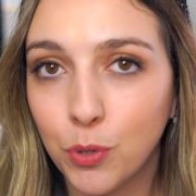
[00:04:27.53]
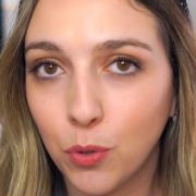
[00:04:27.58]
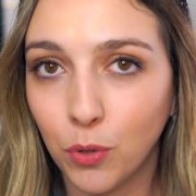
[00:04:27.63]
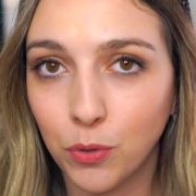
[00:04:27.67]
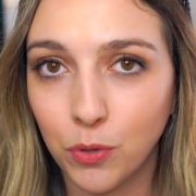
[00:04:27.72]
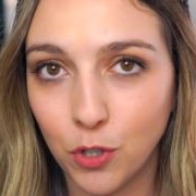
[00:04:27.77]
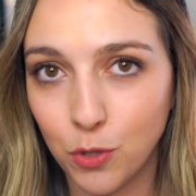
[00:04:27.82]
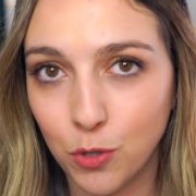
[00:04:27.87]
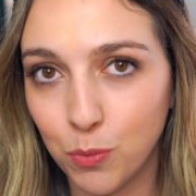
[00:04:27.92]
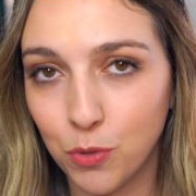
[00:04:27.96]

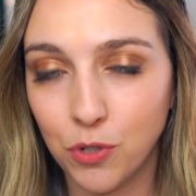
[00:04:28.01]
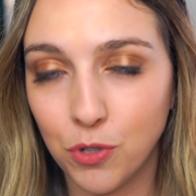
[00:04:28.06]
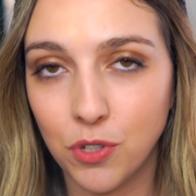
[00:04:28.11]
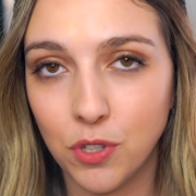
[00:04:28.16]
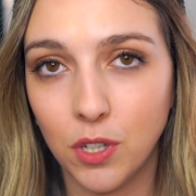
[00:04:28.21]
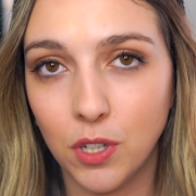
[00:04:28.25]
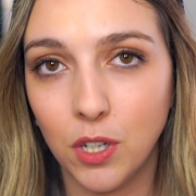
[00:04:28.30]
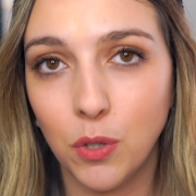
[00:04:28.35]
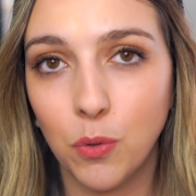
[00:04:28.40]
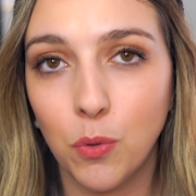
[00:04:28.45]
desconto aos
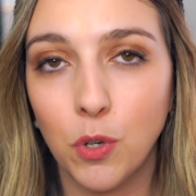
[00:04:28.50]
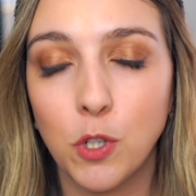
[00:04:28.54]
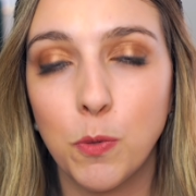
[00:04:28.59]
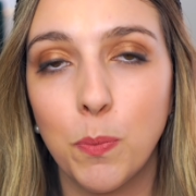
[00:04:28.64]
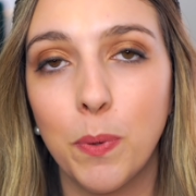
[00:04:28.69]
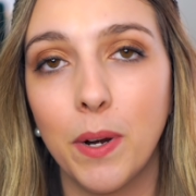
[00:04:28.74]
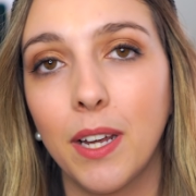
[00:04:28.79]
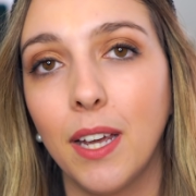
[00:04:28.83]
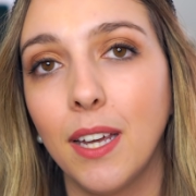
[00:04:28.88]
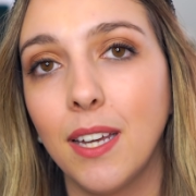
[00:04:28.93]
meus
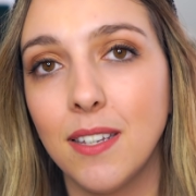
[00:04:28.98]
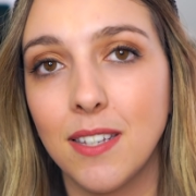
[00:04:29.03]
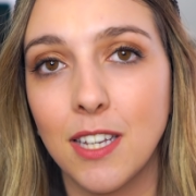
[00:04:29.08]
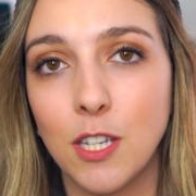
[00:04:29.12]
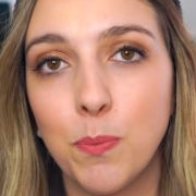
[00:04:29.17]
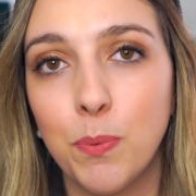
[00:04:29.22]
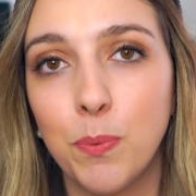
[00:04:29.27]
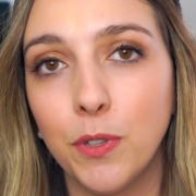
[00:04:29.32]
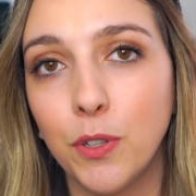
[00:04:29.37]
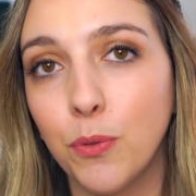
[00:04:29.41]
seguidores para quem quem
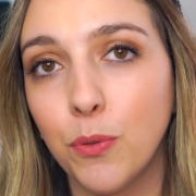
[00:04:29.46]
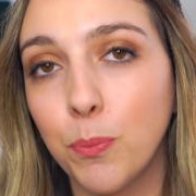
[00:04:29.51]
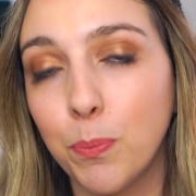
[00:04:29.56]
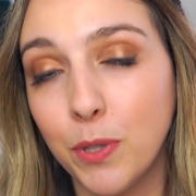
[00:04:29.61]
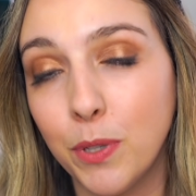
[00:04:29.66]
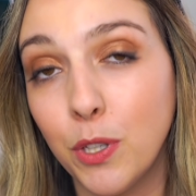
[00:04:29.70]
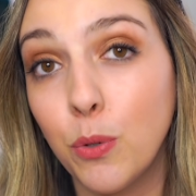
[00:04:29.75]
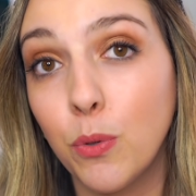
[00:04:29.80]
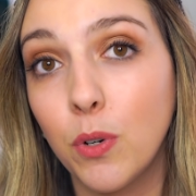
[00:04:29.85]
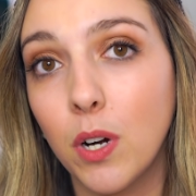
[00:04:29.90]
quisesse pedir,
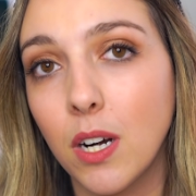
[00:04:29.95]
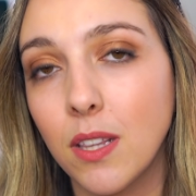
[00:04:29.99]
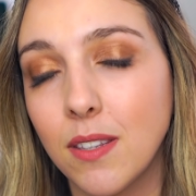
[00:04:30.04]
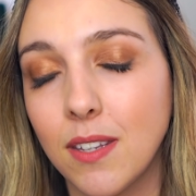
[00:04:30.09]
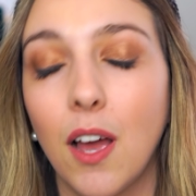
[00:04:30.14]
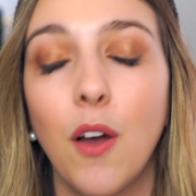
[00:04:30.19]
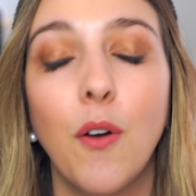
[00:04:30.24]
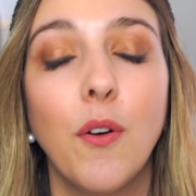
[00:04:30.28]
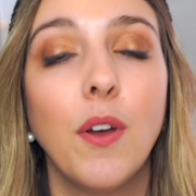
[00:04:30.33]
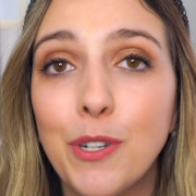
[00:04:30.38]
pedir, o
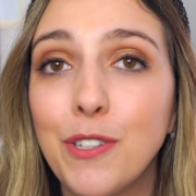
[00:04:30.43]
cartão.